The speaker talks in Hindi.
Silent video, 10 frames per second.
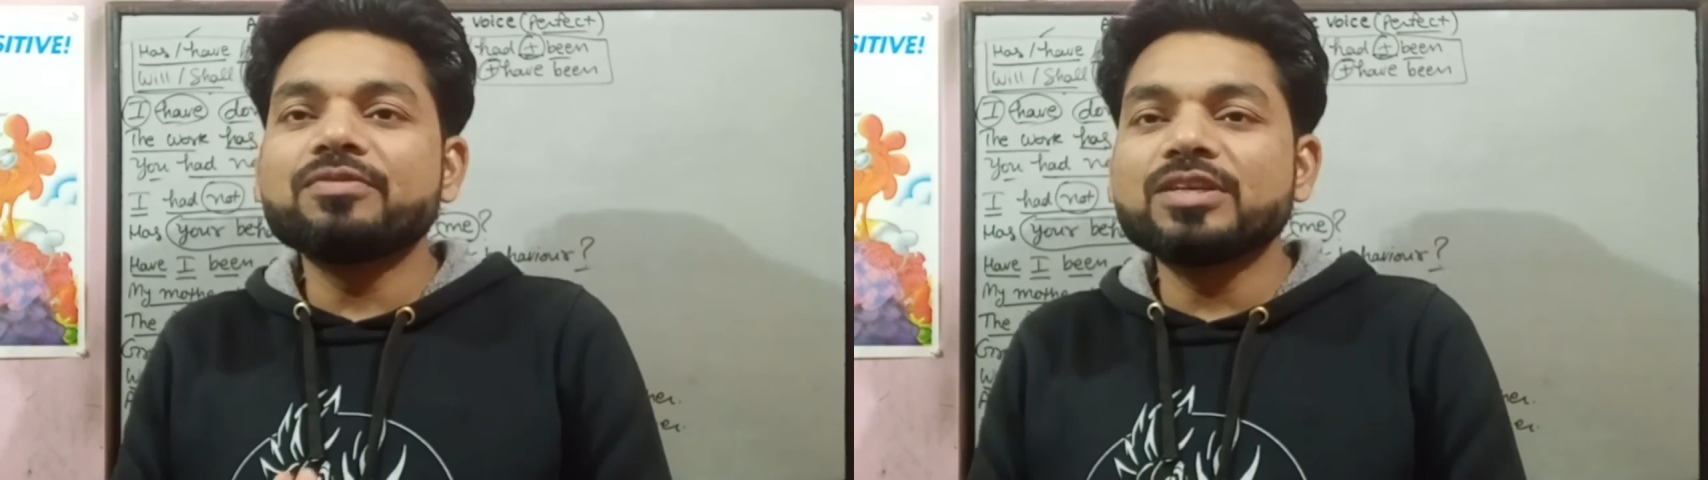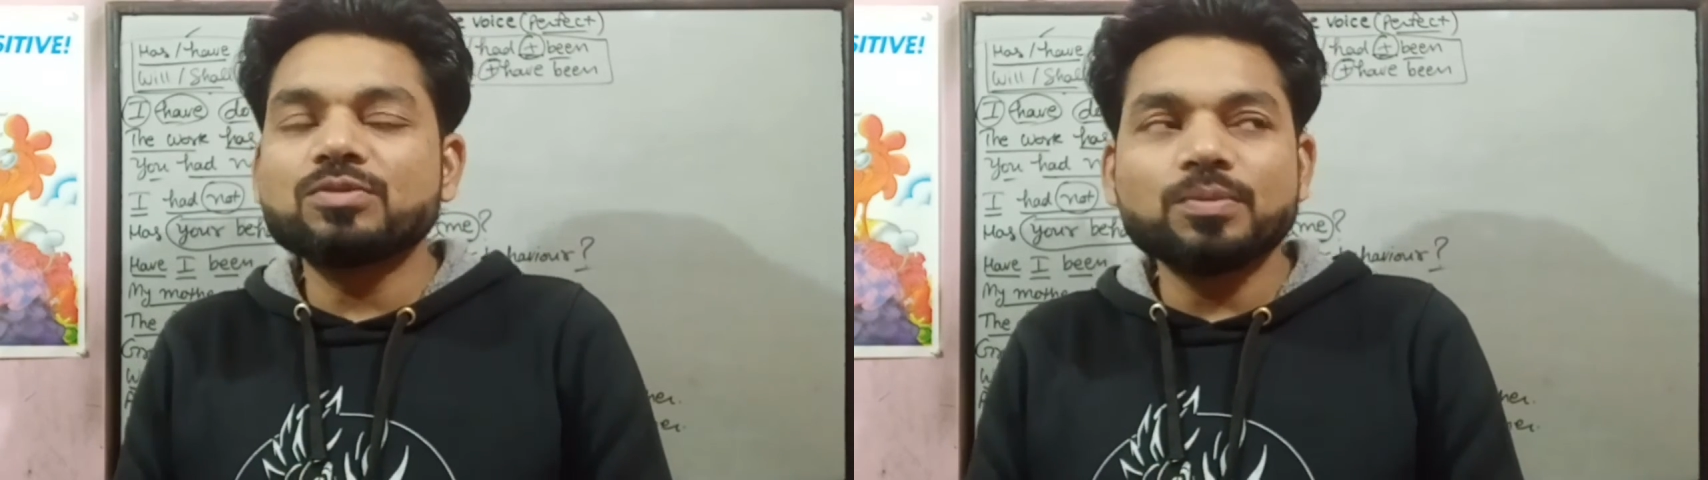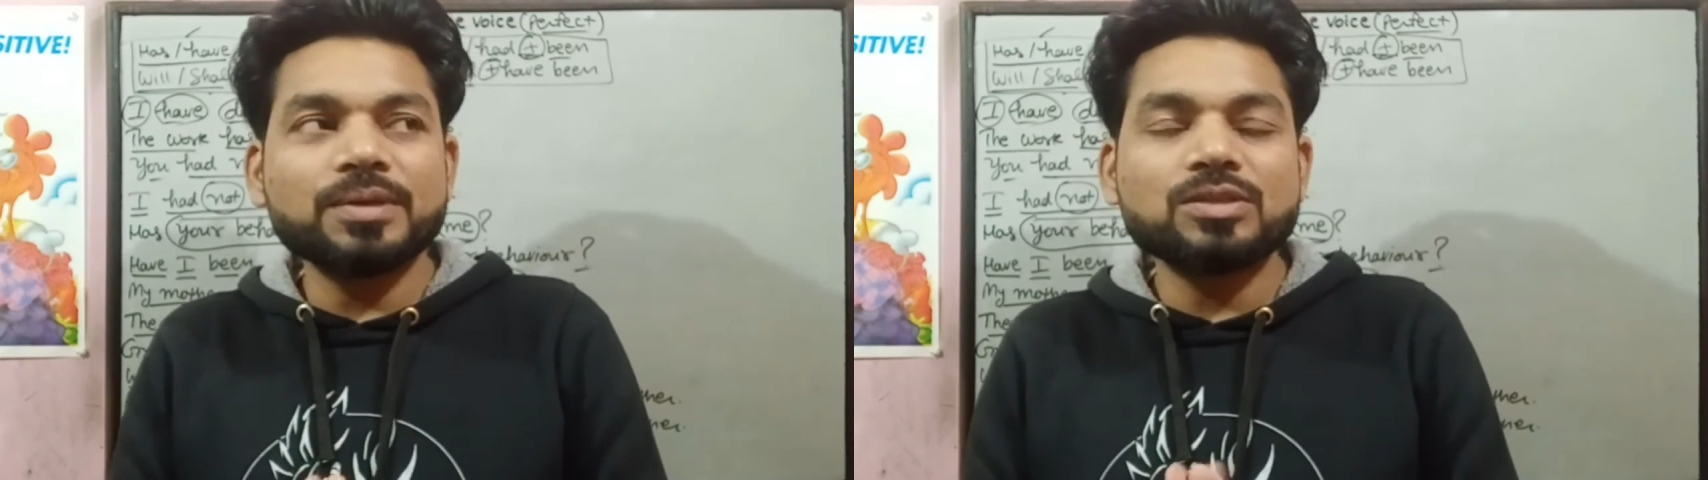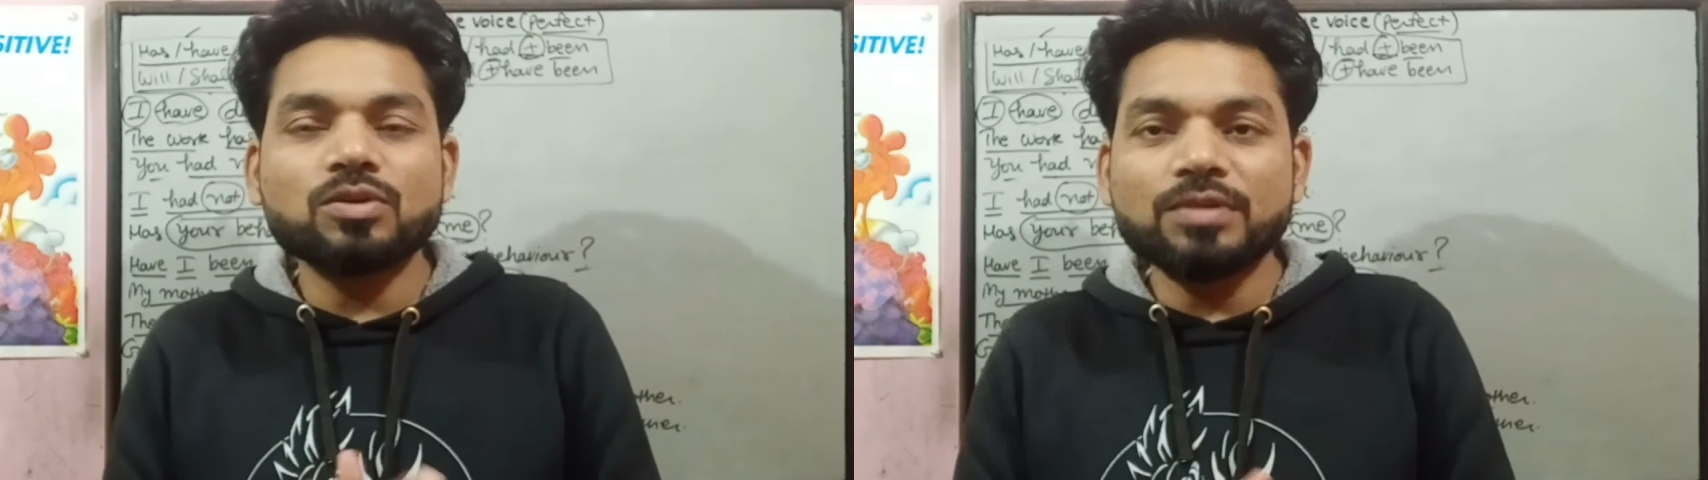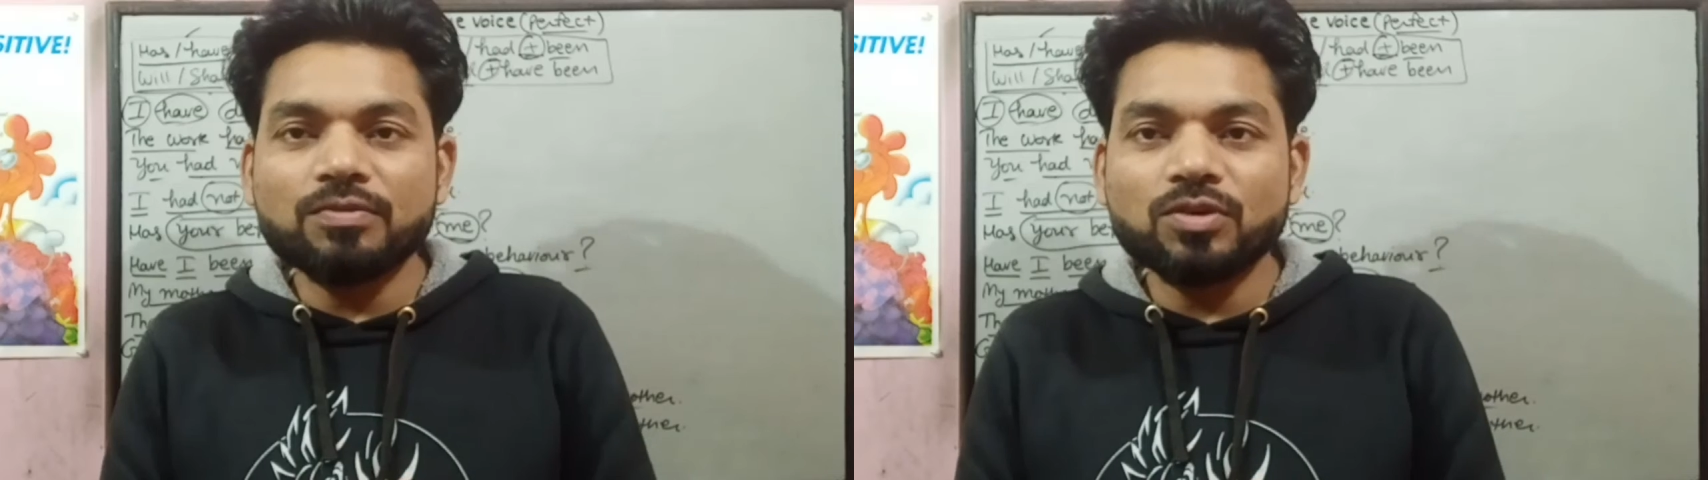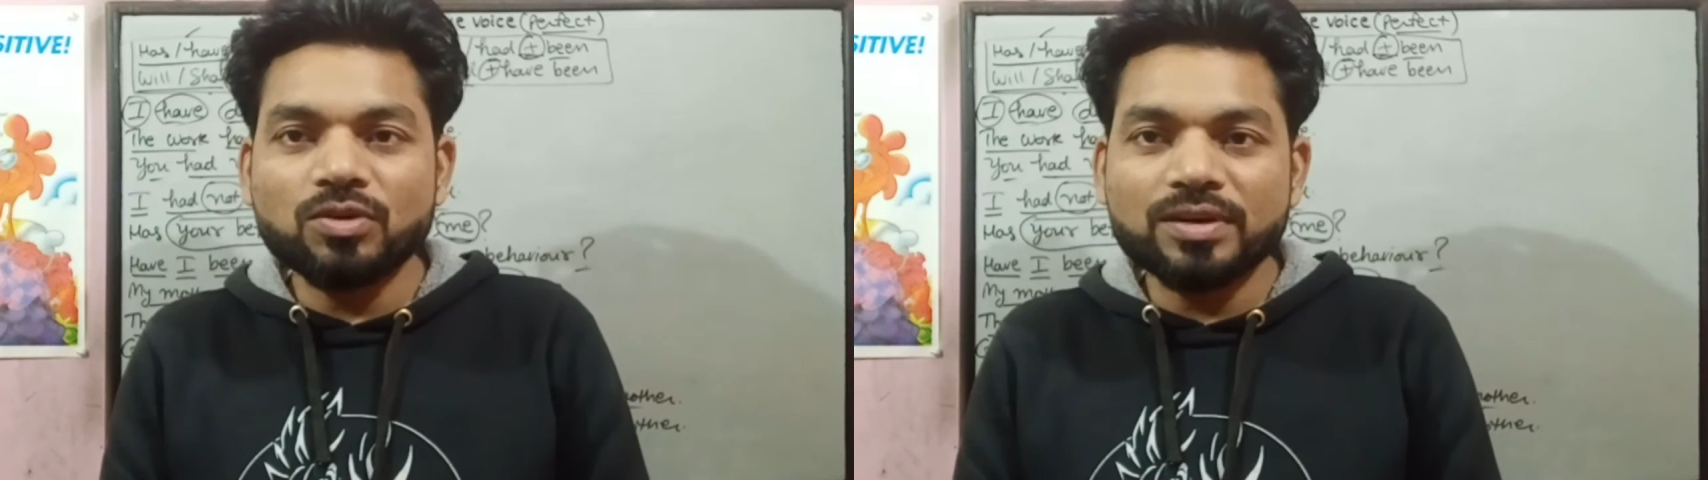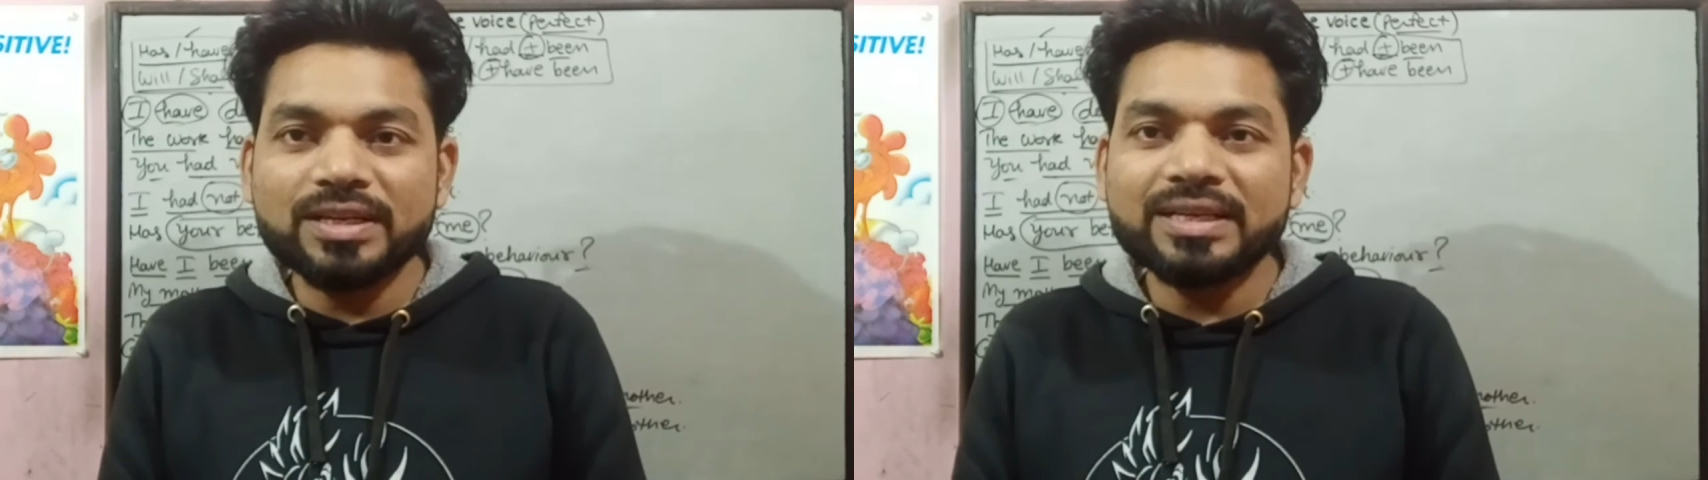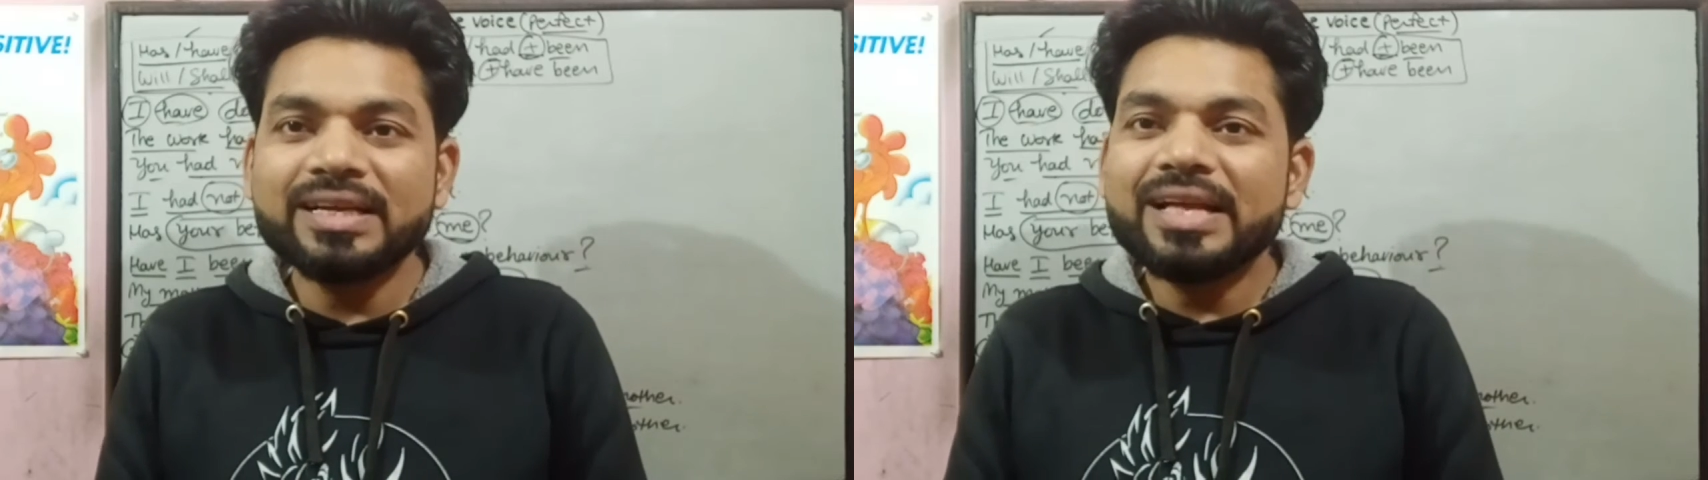फेसबुक पेज को भी आप फॉलो
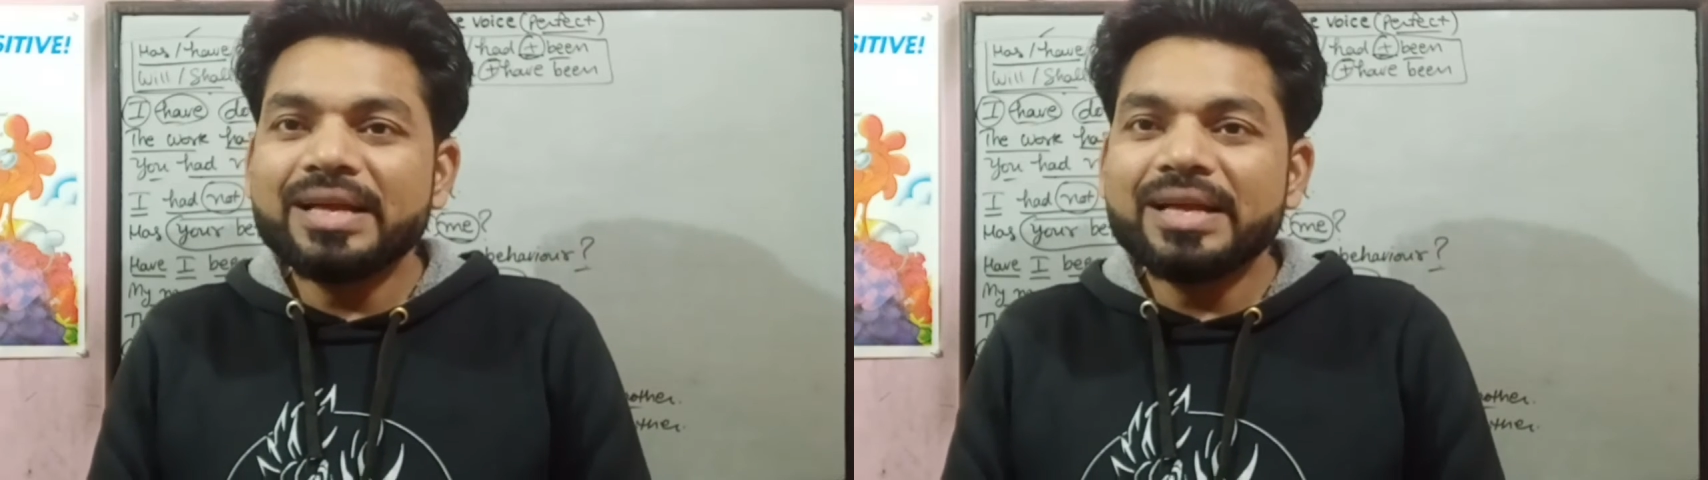करें